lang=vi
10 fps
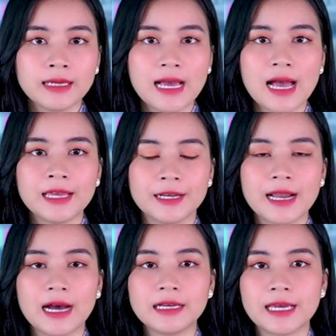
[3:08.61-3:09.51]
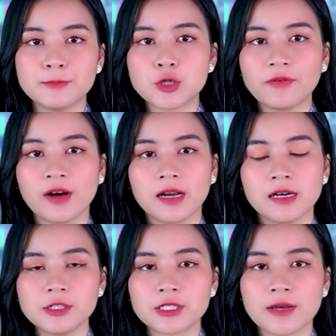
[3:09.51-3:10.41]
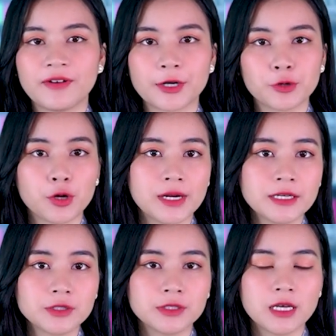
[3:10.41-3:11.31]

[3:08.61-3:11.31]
Nga hiện đã kiểm soát phần lớn Severodonetsk